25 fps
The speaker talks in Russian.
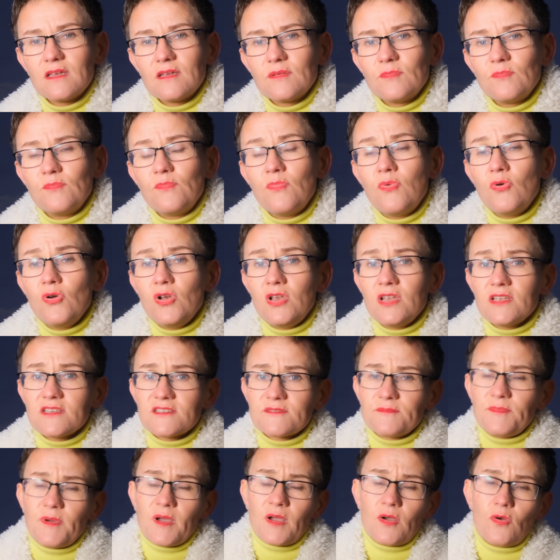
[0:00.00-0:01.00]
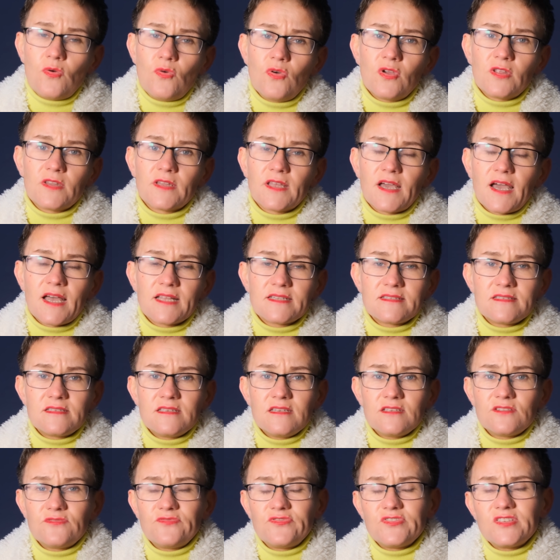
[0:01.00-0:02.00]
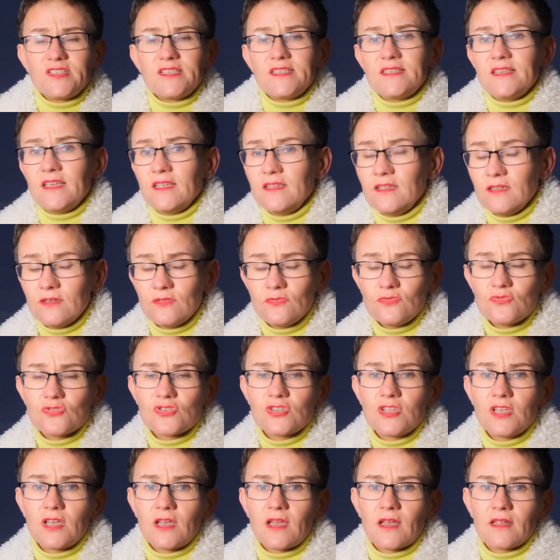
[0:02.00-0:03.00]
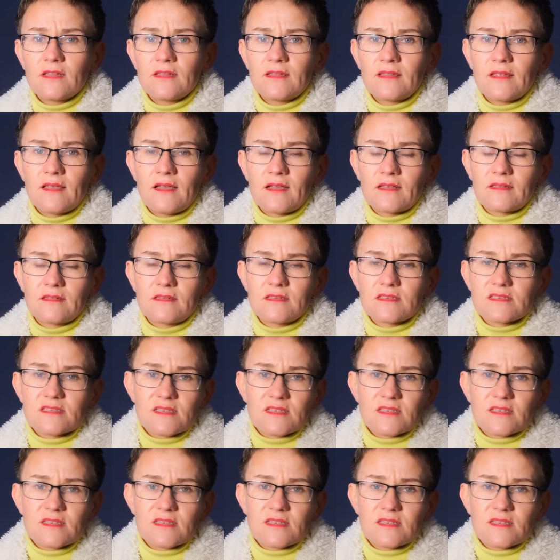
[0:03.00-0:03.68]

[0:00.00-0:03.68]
более спокойно, отсечь все ненужные контакты,